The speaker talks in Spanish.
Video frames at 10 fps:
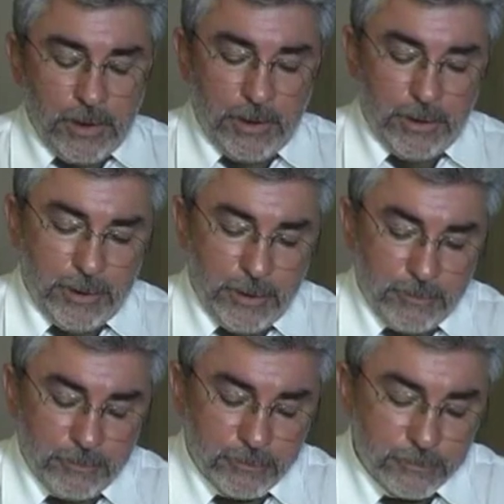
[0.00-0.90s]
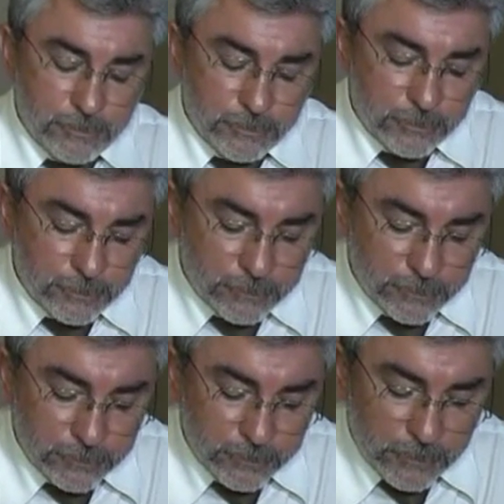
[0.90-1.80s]

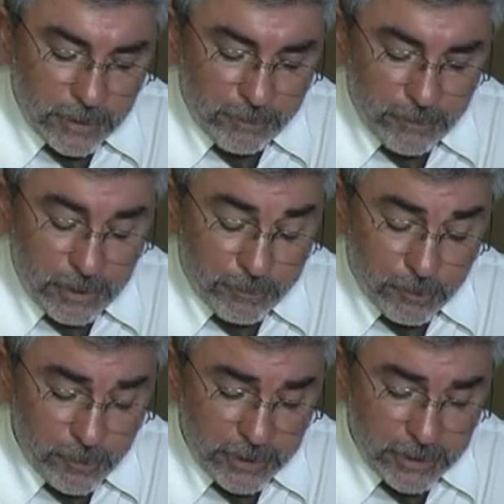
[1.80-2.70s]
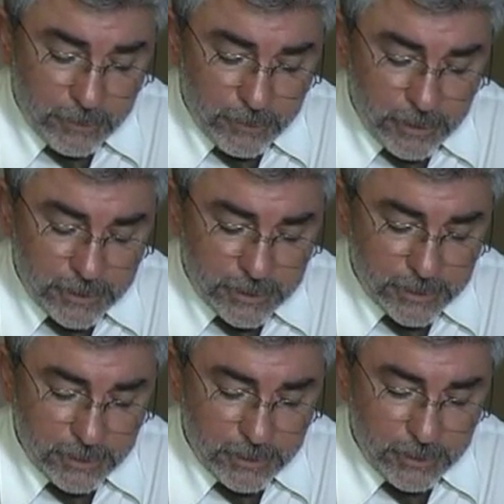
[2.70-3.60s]
Em, la, propuesta
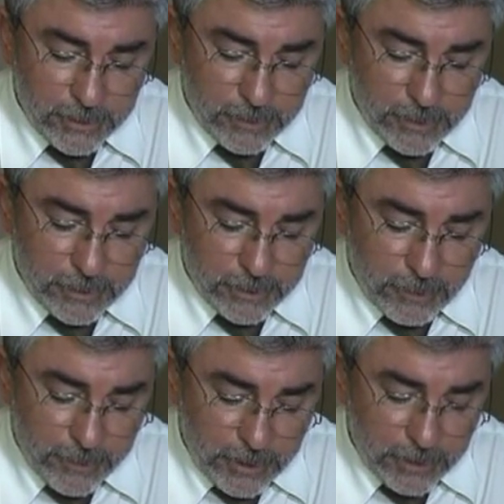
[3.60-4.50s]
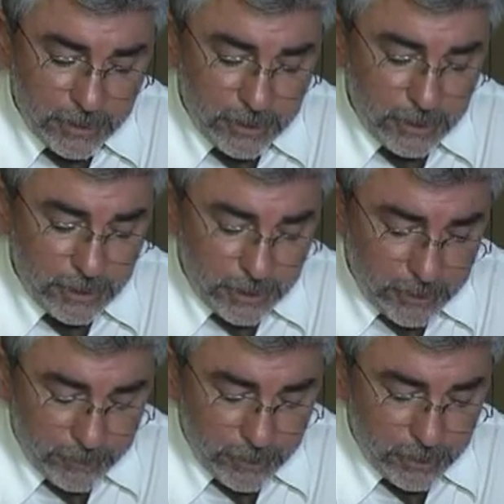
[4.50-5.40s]
eh, también
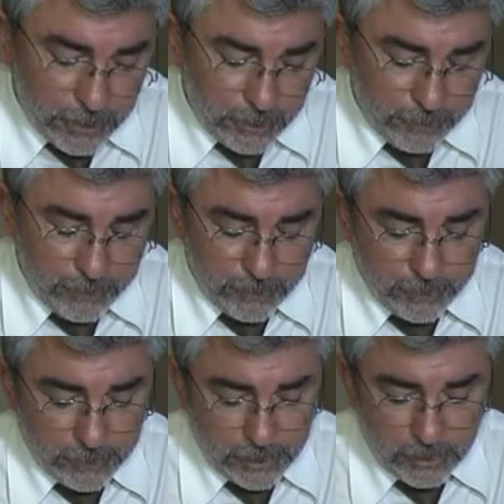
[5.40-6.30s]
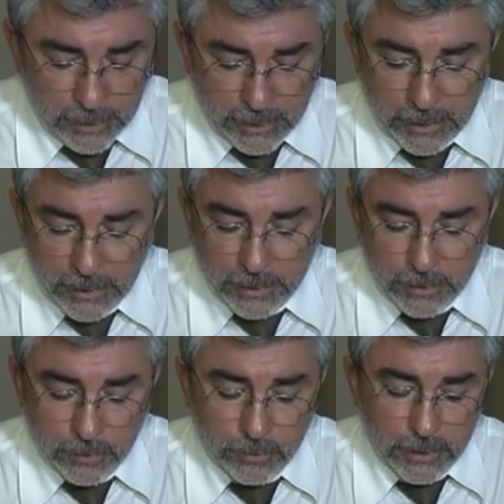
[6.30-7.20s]
tiene, em, quiero aclarar
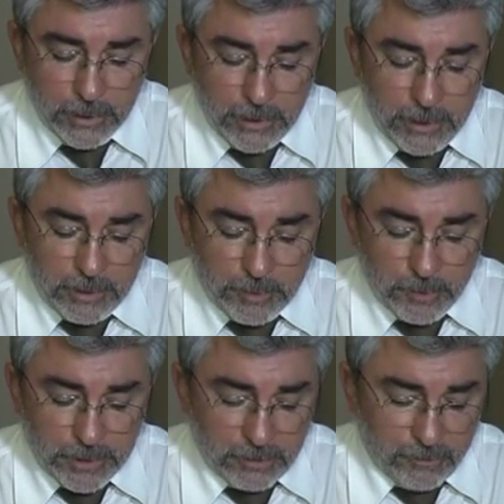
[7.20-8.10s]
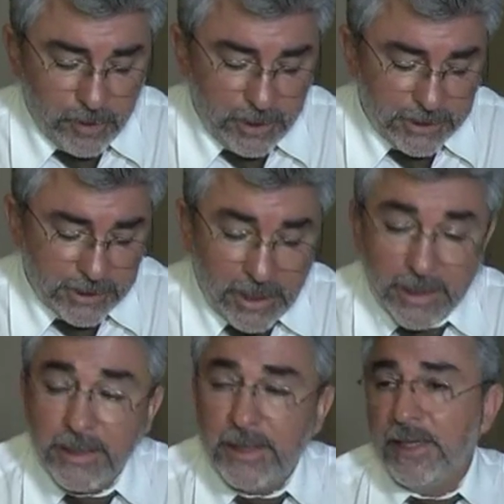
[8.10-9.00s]
esto, esta propuesta fue hecha
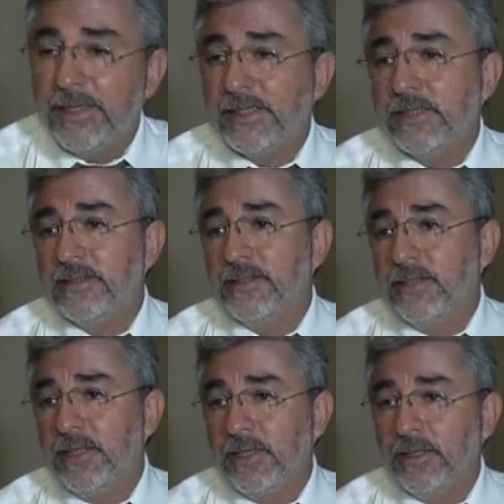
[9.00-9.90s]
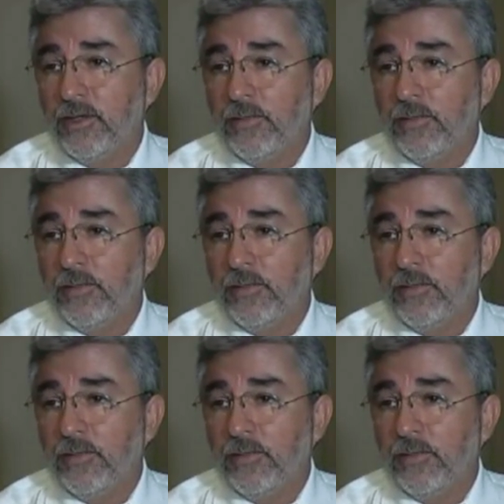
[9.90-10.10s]
antes de